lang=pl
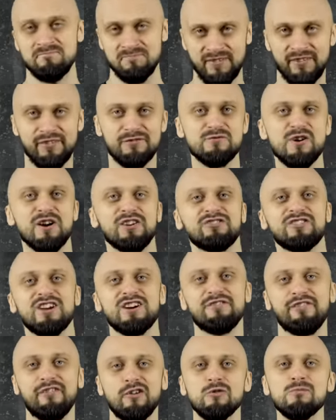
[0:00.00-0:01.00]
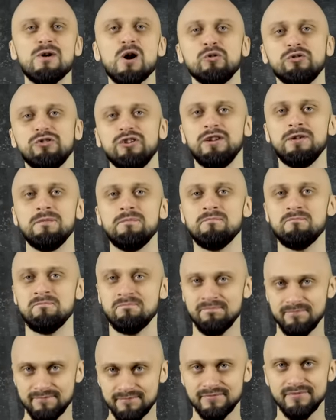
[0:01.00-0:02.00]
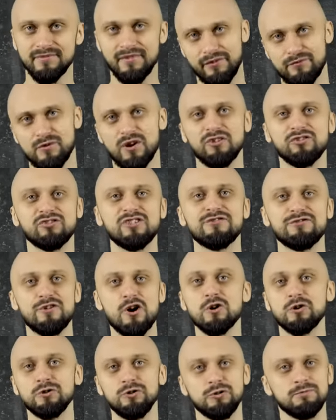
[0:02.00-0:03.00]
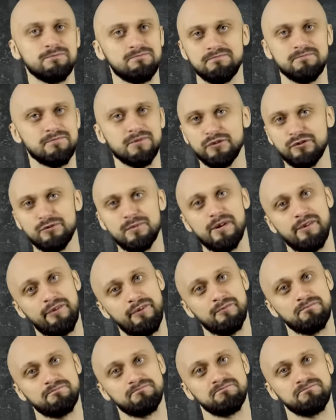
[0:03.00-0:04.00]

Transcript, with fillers: zwłaszcza w slow motion zwłaszcza w ogniu. Proszę bardzo.